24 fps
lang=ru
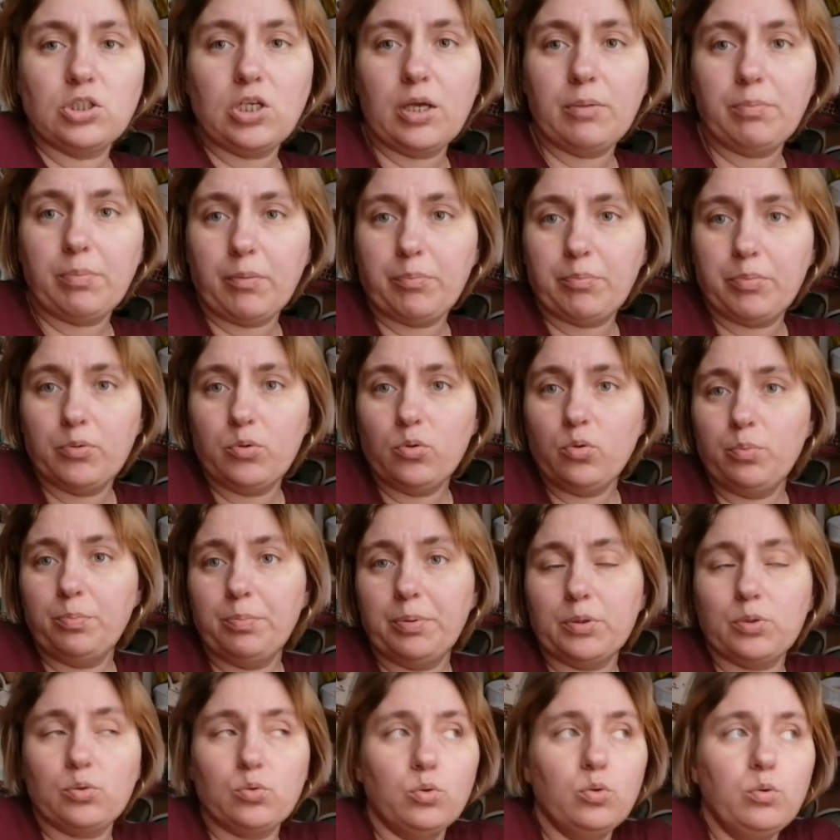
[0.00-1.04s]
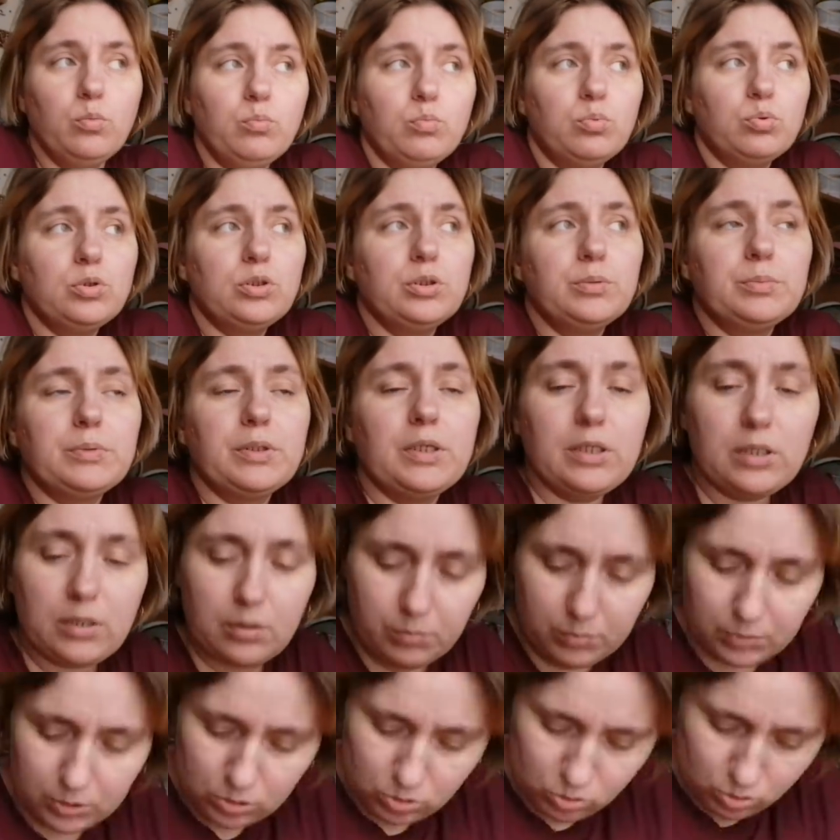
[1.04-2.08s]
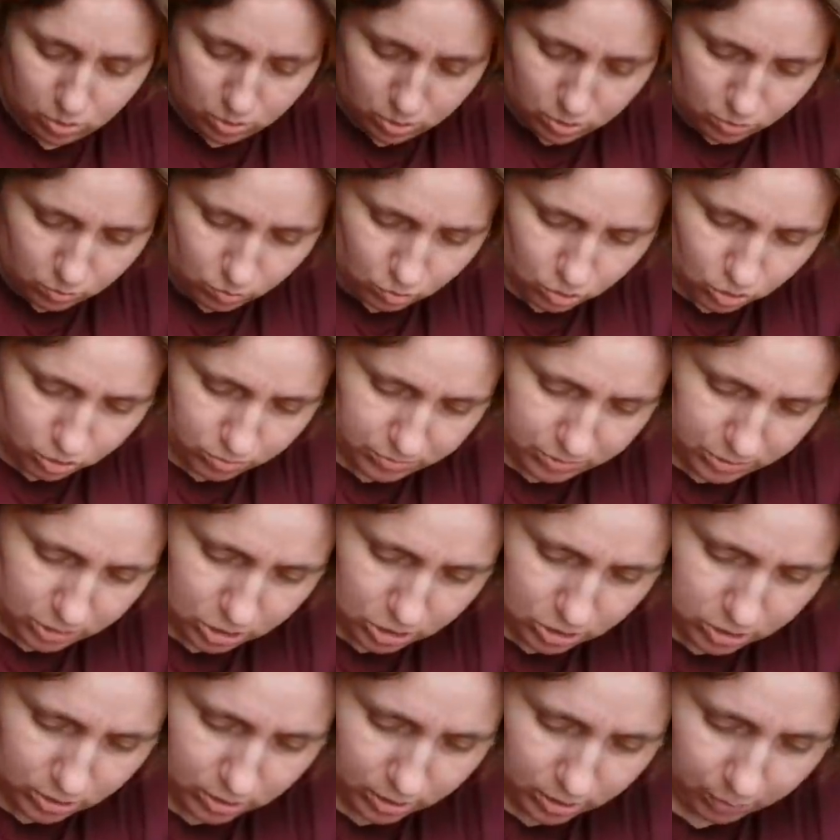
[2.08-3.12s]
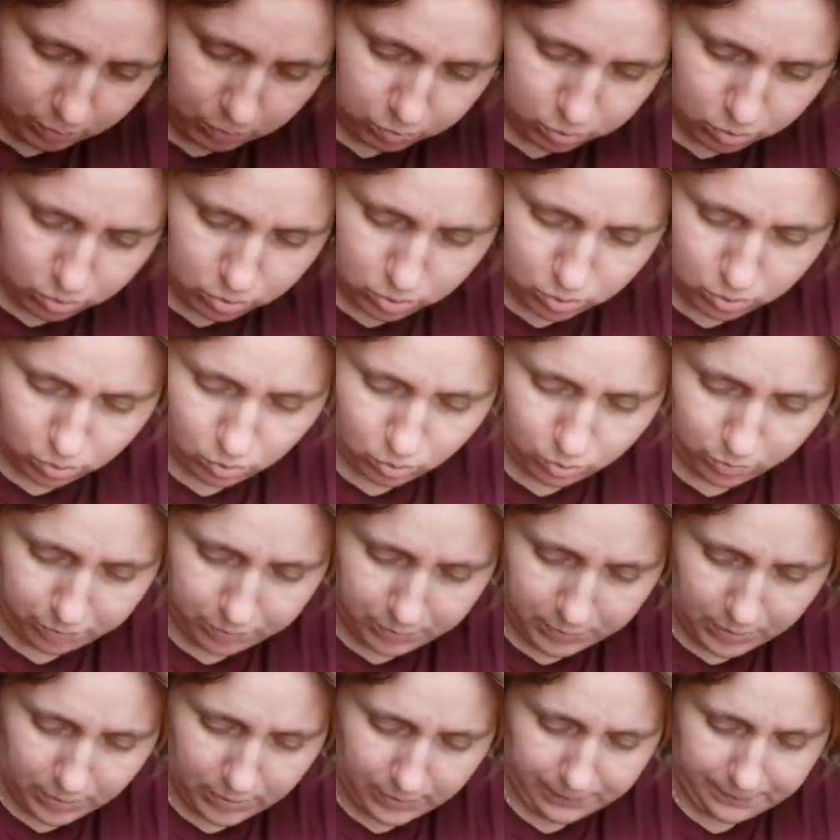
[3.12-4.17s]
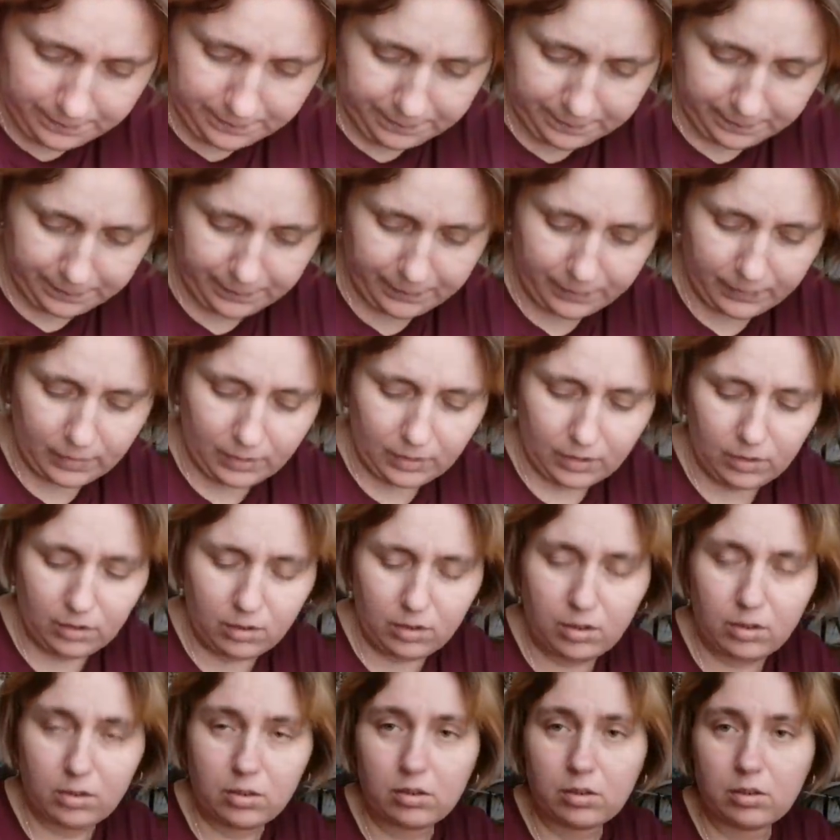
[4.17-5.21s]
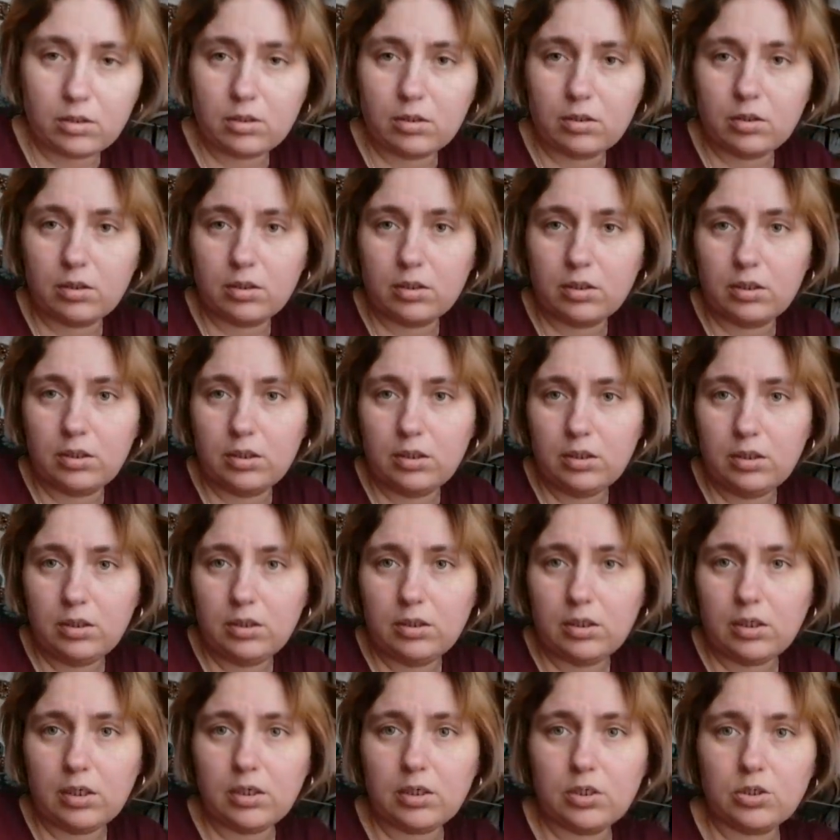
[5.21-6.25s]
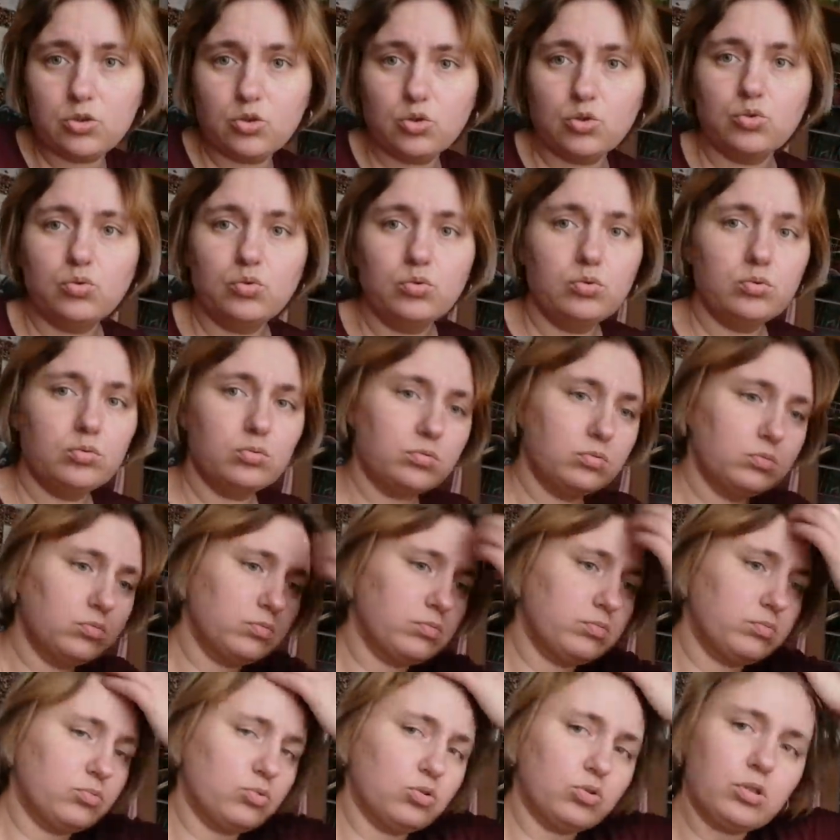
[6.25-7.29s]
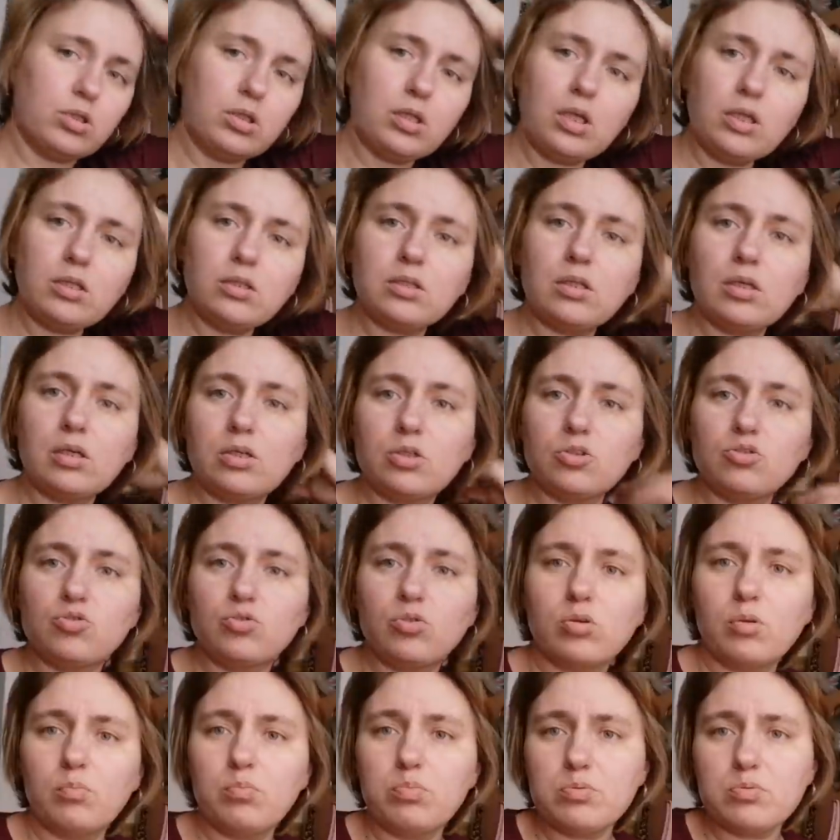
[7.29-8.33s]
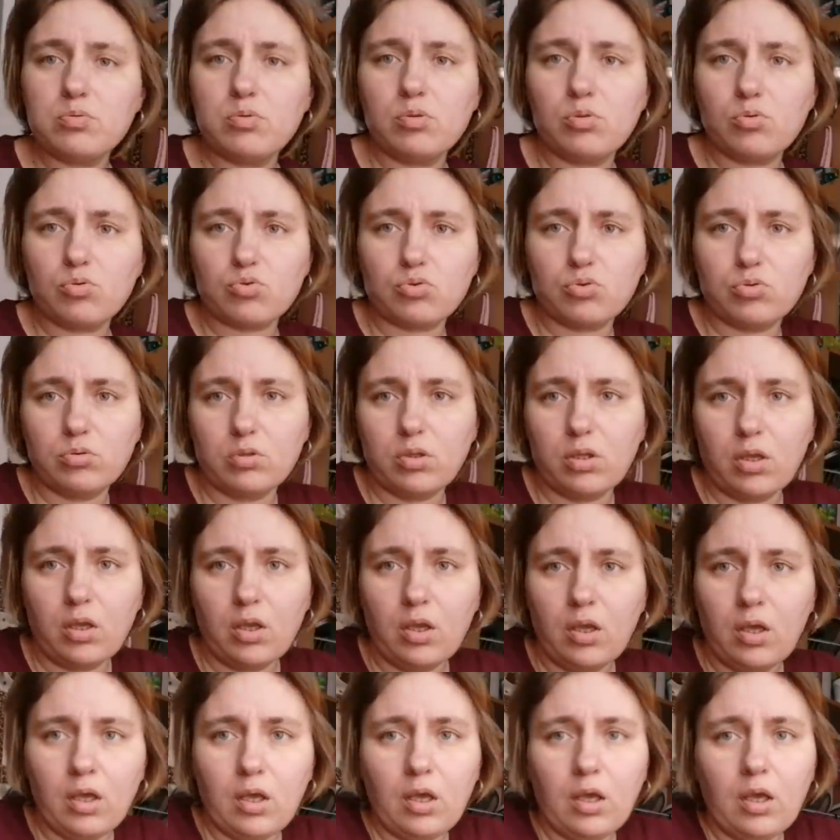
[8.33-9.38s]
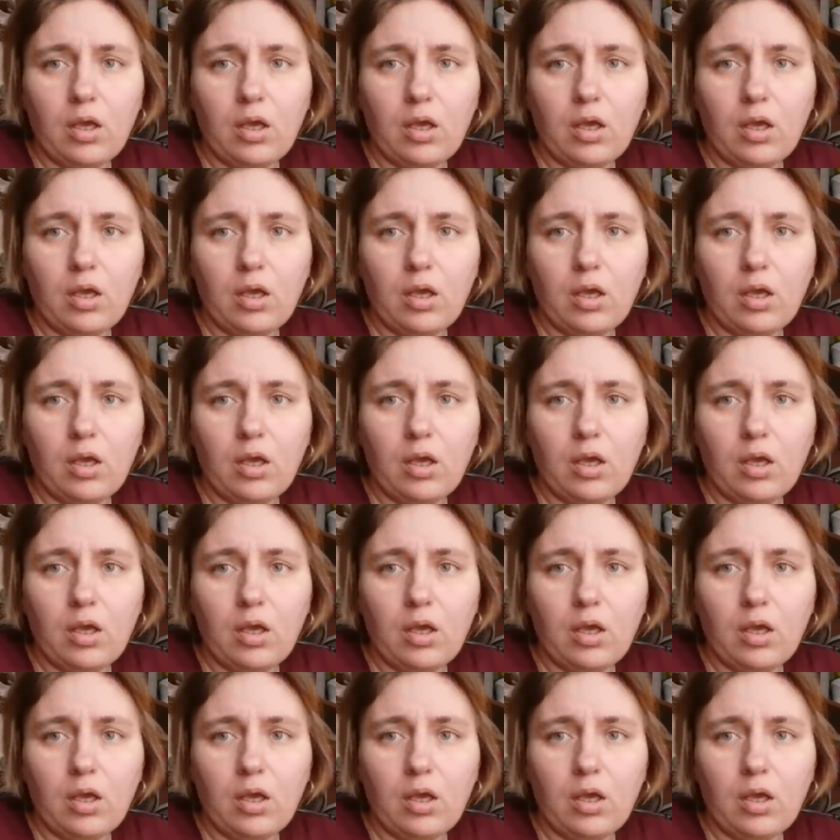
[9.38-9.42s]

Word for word: Чай попью, потом будем, наверное, мы сегодня с мужем зашли, капусту купили. А, и я хочу, что-то, знаете, так хочу капусту тушеной.